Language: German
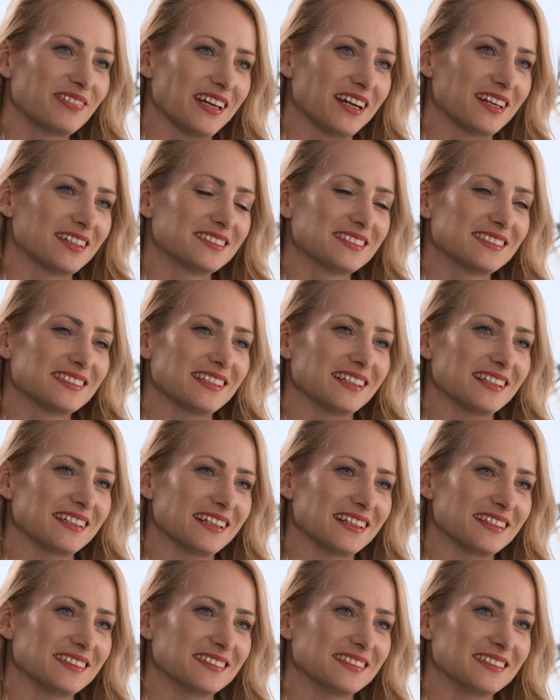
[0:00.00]
Ja, sehr
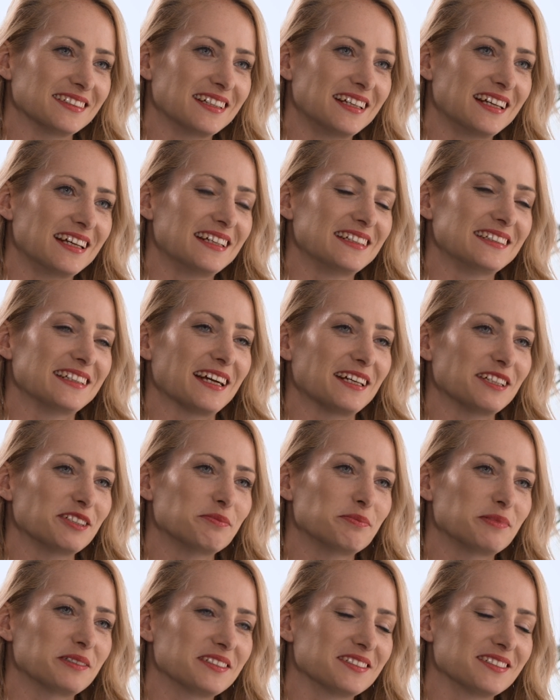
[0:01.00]
gerne. Ja, ich
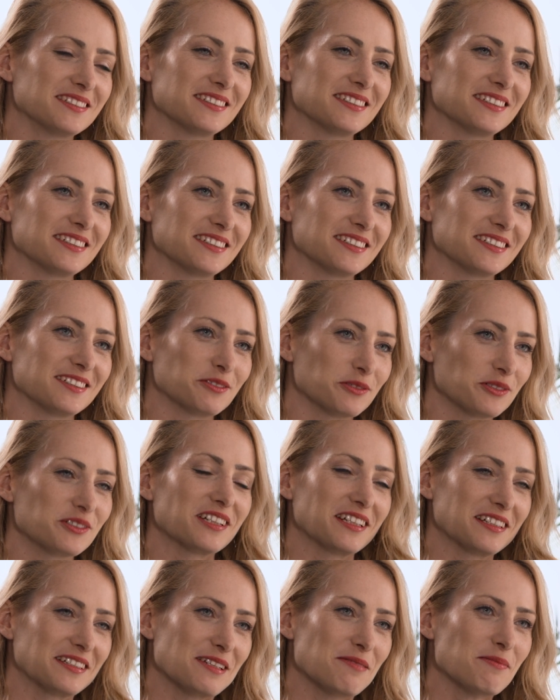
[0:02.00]
bin äh,
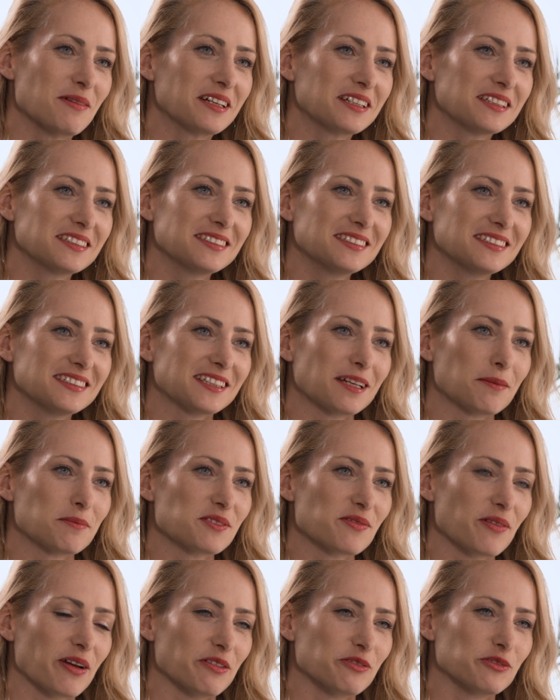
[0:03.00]
Unternehmerin, ich habe
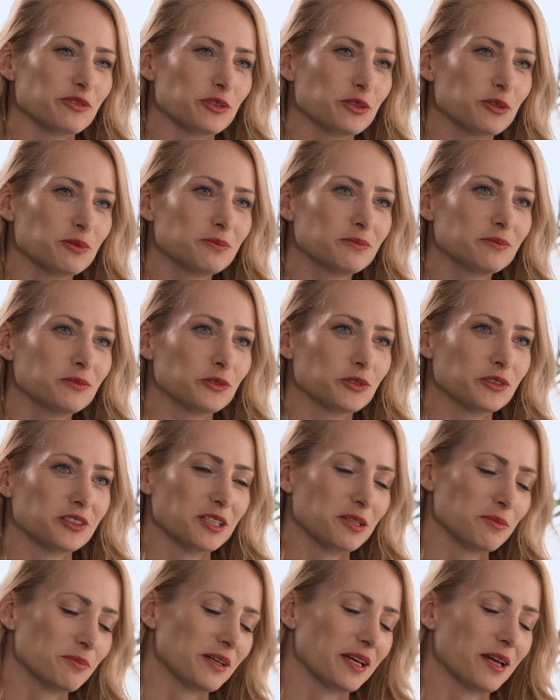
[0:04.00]
zwei Firmen und
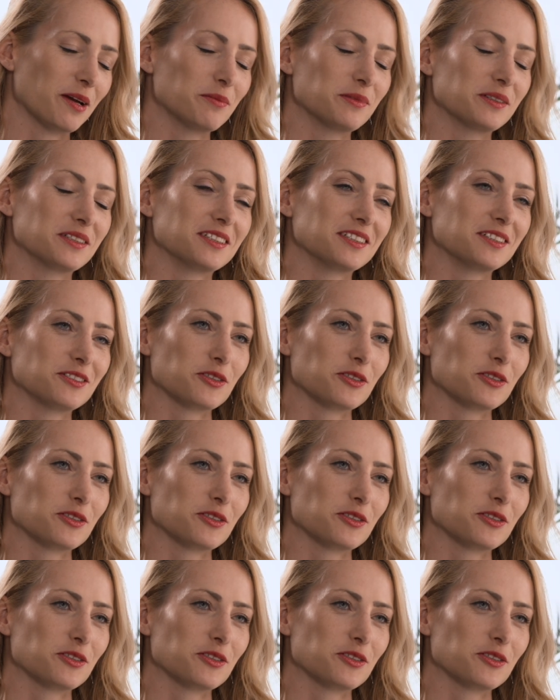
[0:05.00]
nebenher bin ich